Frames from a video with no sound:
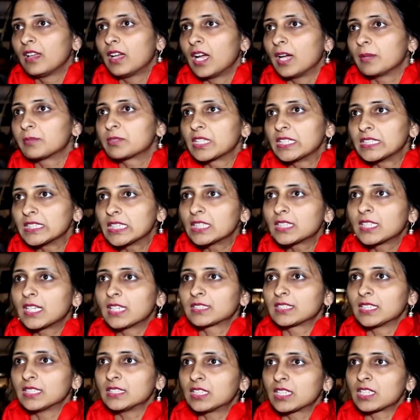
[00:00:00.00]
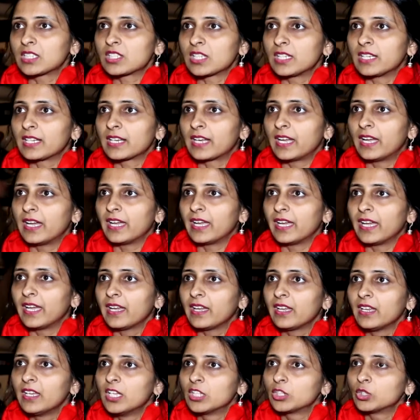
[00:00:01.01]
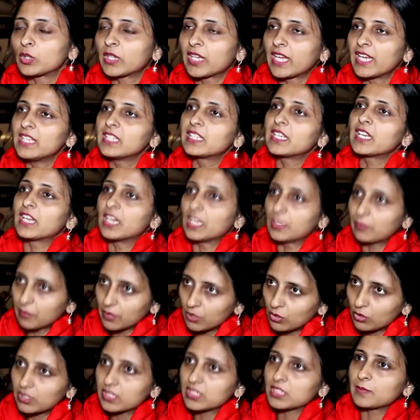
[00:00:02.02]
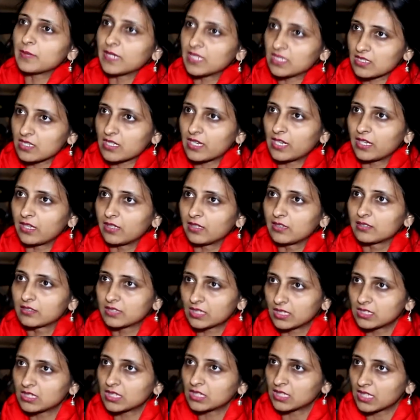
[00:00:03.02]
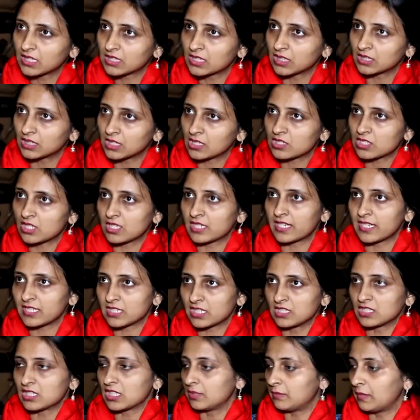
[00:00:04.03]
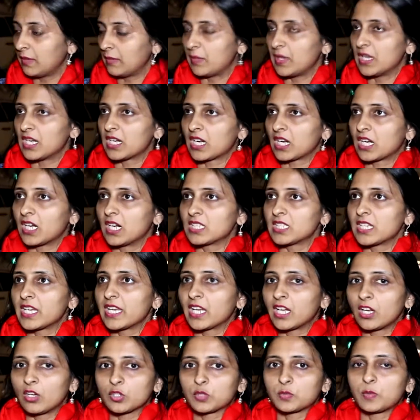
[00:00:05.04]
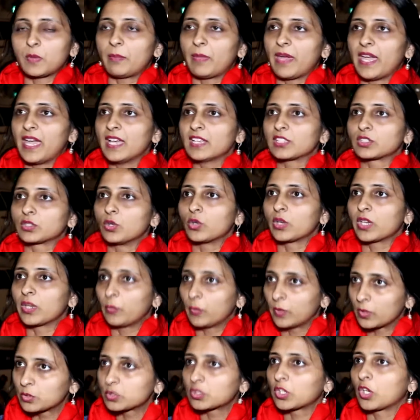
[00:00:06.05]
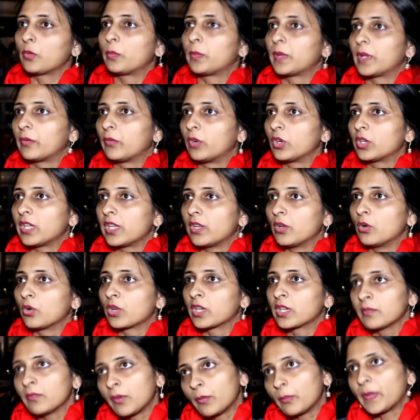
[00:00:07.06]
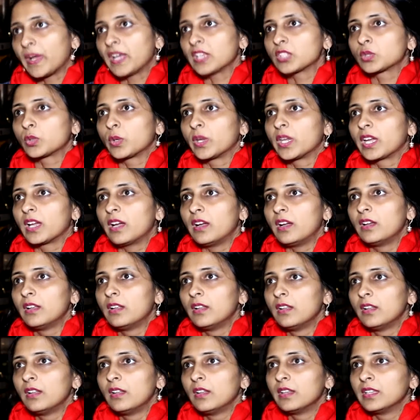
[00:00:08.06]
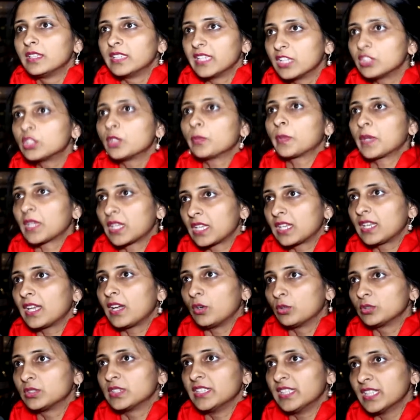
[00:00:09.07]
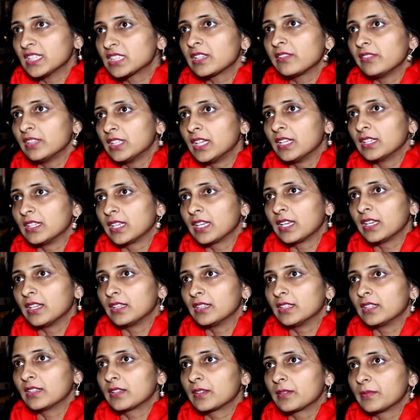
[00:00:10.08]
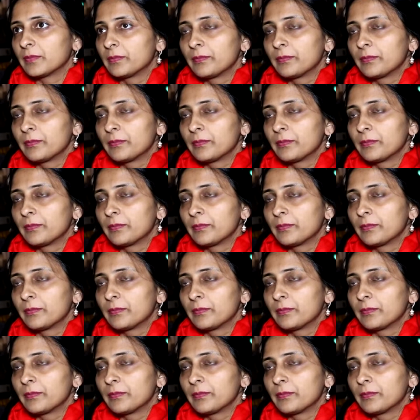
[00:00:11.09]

अब संसद का सत्र चल रहा है तो क्या इनके घर पे नोटिस भेजना है संसद का सत्र चल रहा है संसद में बिल रखा जाएगा उस पर बहस होगी फिर उसके ऊपर वोटिंग होगी वो पास होएगा यही तो प्रक्रिया होती है ना संविधान के अंदर